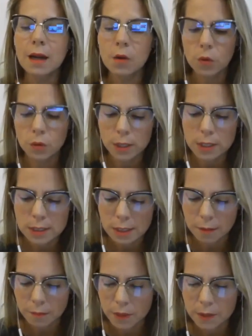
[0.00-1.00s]
agora e
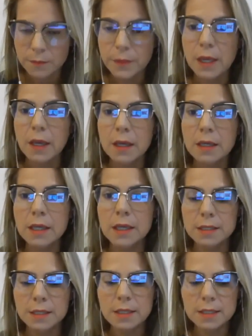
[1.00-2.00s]
sempre. Que
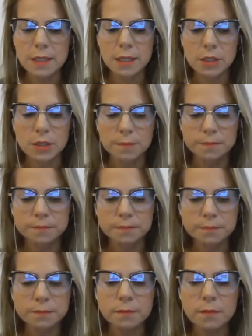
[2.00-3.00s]
assim seja.
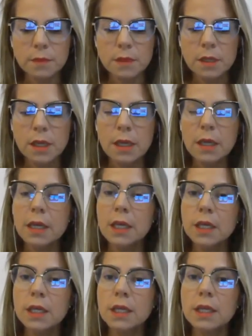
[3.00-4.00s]

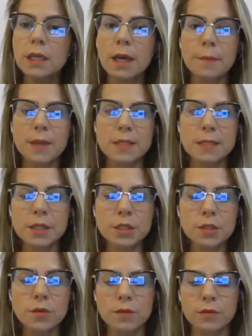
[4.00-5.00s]
E a
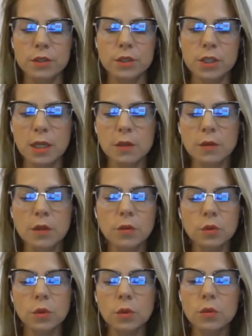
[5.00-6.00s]
passagem do Evangelho que eu
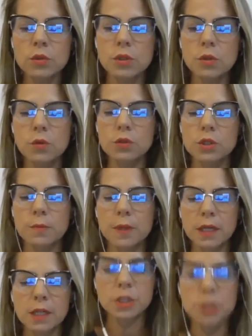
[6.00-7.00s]
trouxe hoje
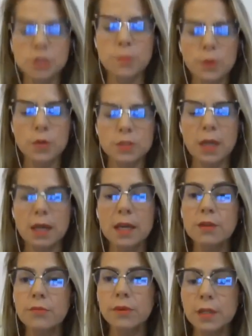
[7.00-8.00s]
para que a gente possa
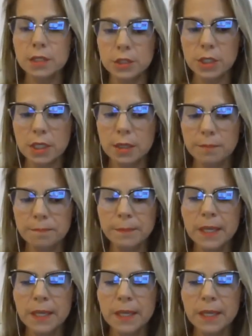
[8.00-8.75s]
refletir